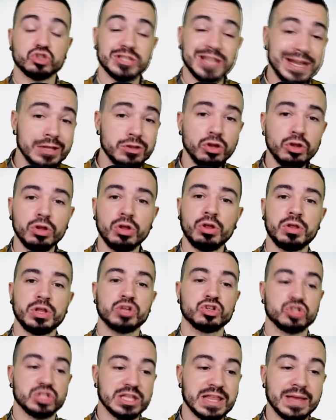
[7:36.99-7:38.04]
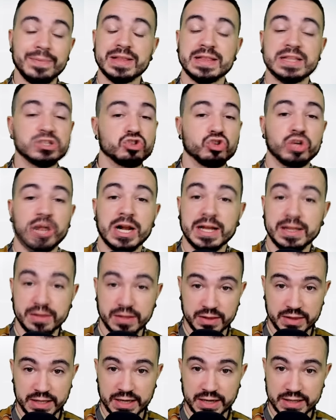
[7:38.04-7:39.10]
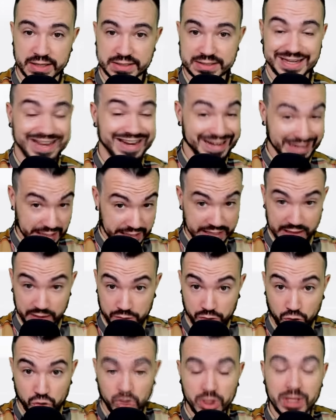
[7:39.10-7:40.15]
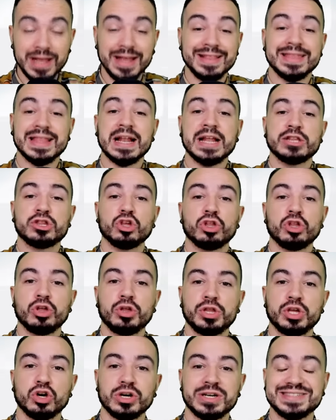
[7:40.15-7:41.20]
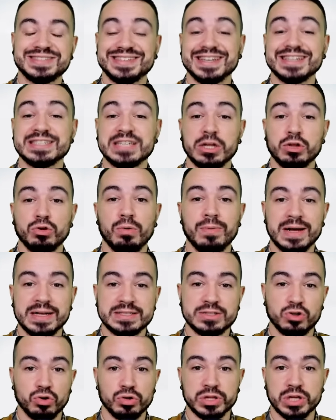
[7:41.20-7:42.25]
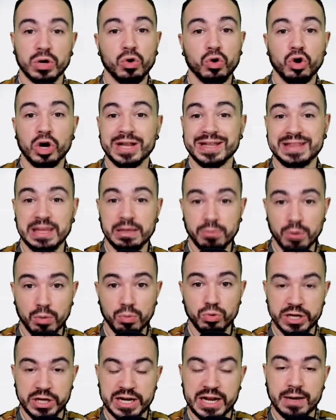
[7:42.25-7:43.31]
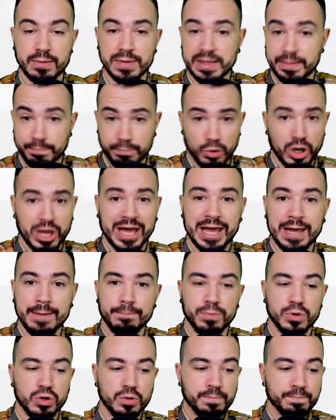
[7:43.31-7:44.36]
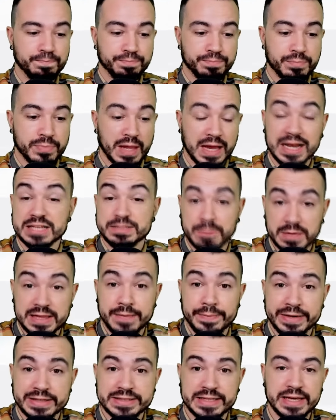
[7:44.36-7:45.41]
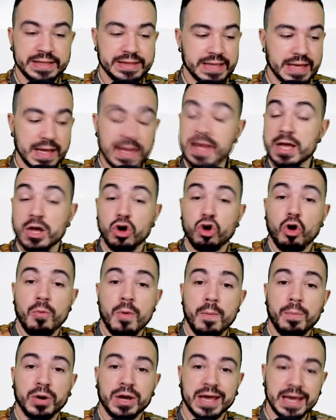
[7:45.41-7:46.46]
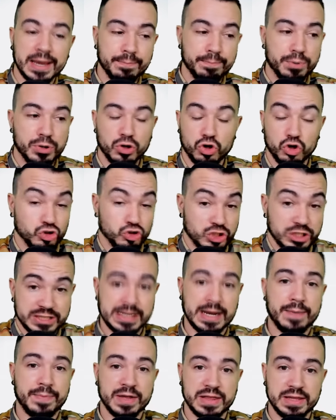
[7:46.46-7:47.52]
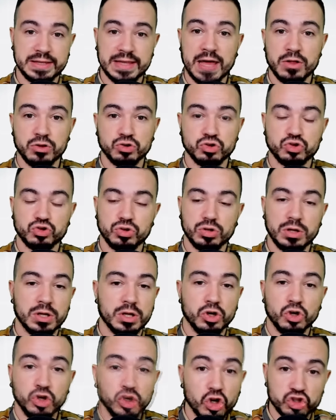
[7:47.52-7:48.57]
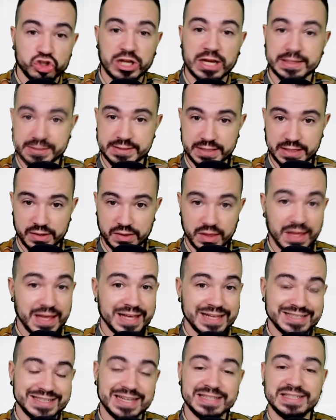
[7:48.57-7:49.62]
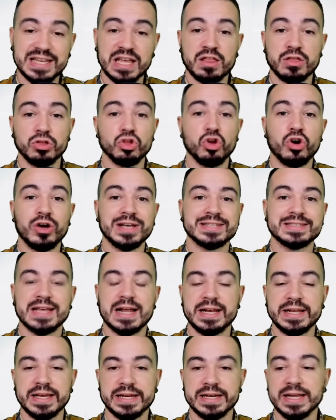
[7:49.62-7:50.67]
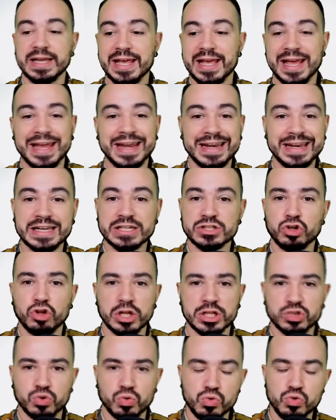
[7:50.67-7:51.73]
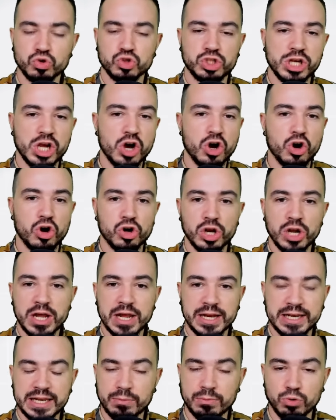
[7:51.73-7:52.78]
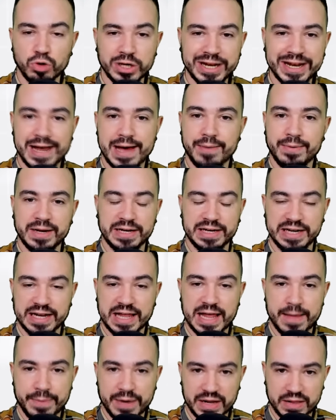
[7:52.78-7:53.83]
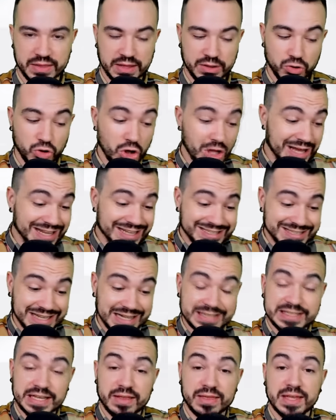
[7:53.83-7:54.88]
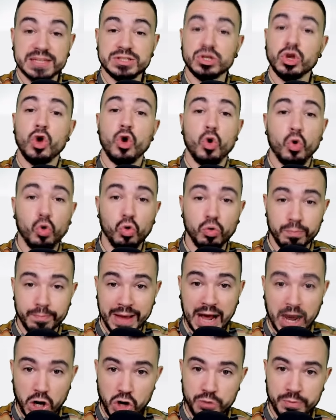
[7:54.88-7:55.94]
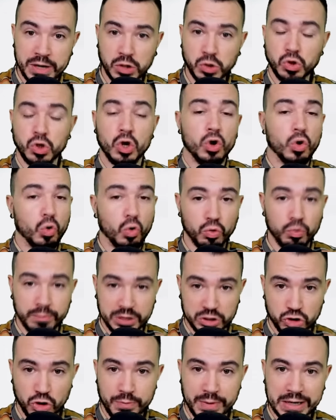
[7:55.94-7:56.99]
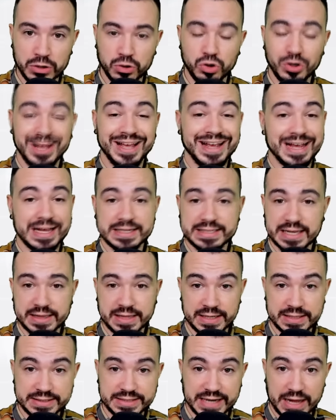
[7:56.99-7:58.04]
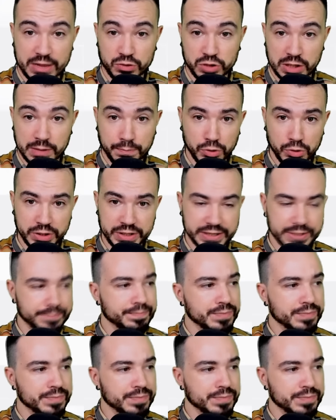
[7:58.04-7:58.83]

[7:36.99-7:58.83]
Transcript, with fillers: Delito de odio si te metes con alguien de izquierdas. En realidad no. Delito de odio es si tú vas contra un colectivo vulnerable. Por ejemplo, las víctimas de ETA, como por ejemplo los discapacitados, no Sánchez. Sánchez no es alguien en riesgo de exclusión, ni vulnerable, ni nada parecido. Sánchez es un megalómano, un mitómano, que se ha trincherado en el poder.